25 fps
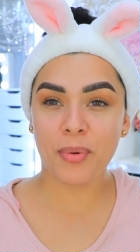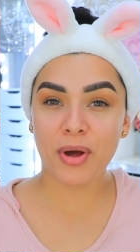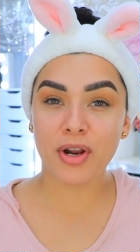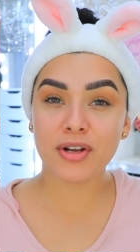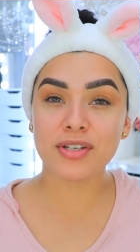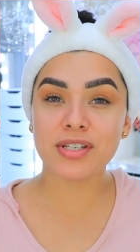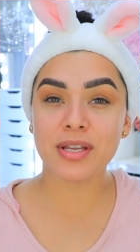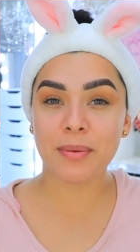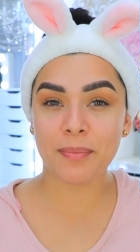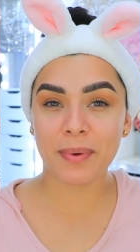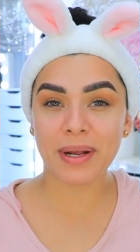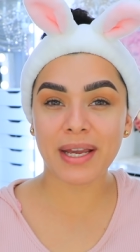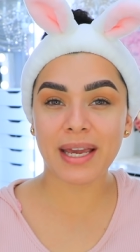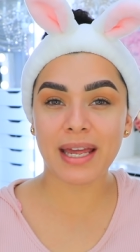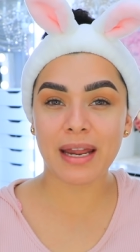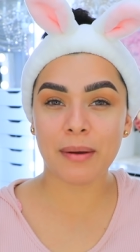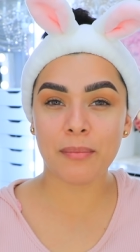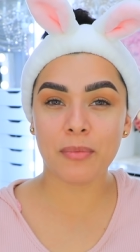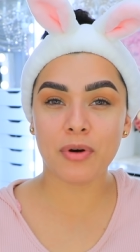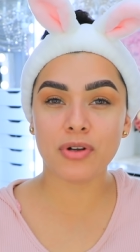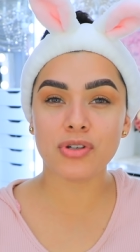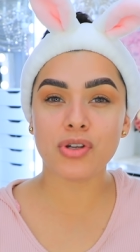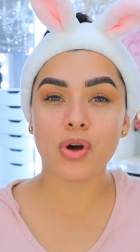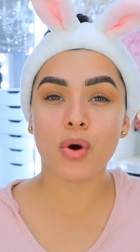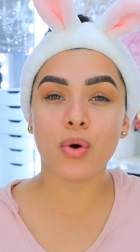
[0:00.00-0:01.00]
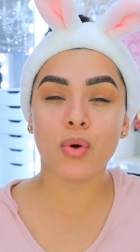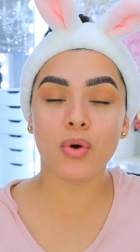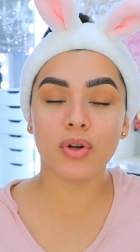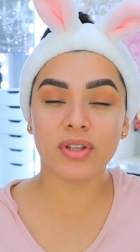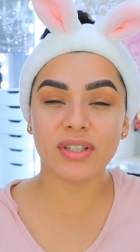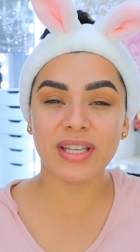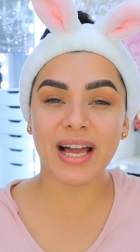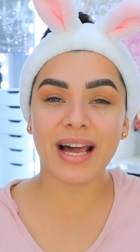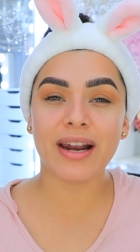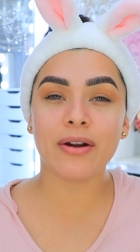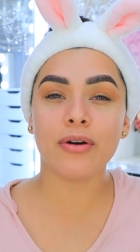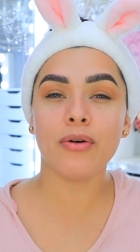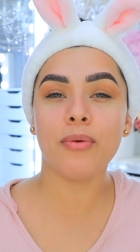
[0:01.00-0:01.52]
Pero siempre queremos
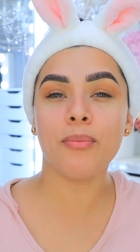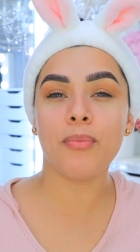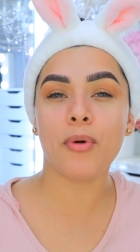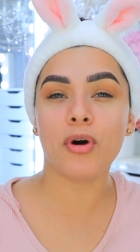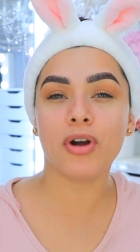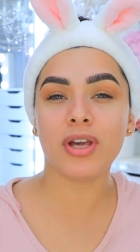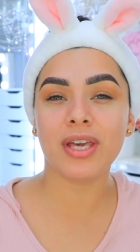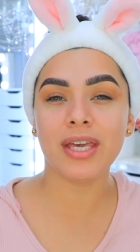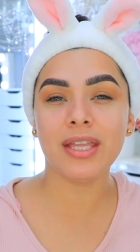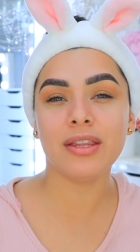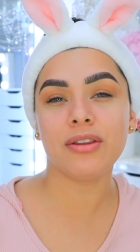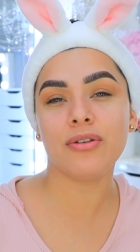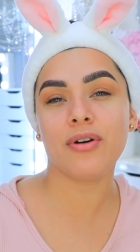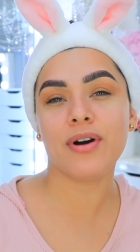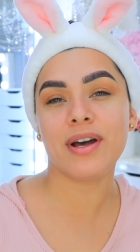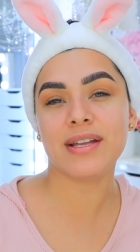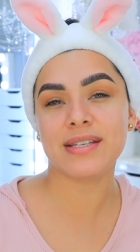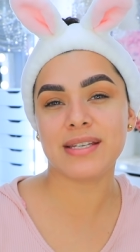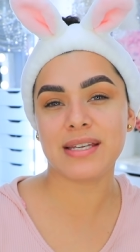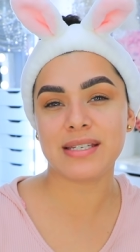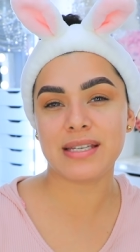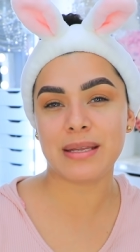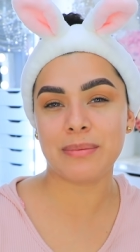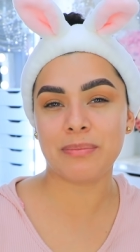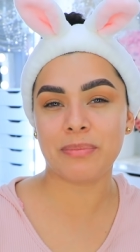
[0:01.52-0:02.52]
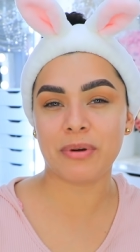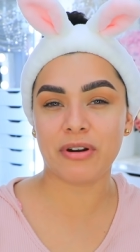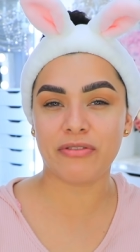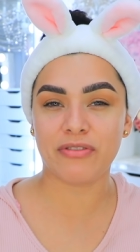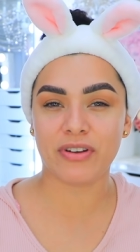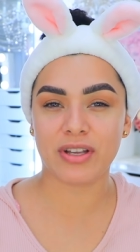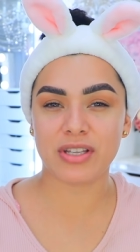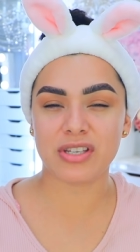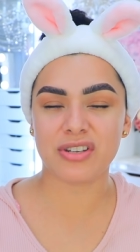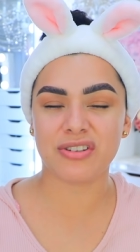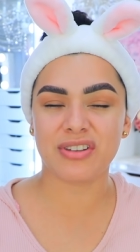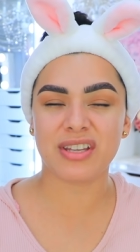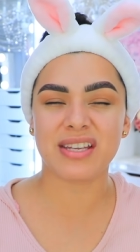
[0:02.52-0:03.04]
ocultar un poquito esas
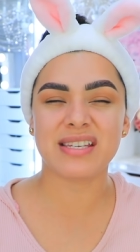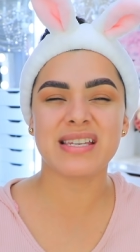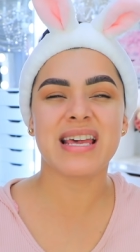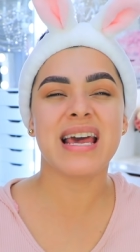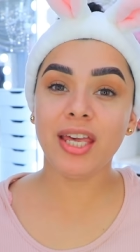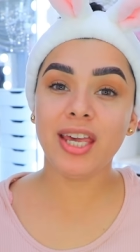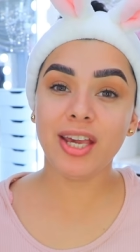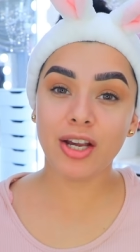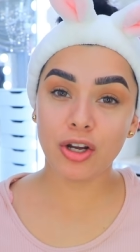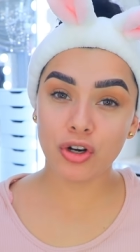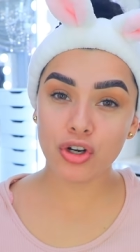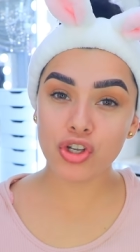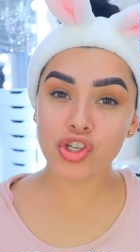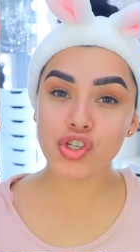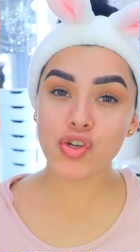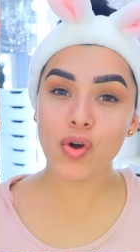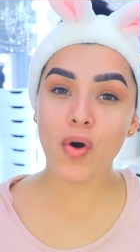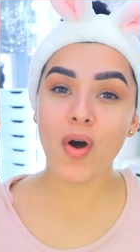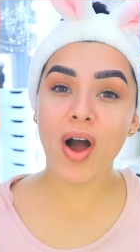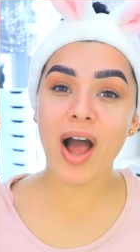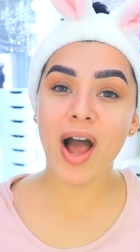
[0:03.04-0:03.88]
imperfecciones. Incluso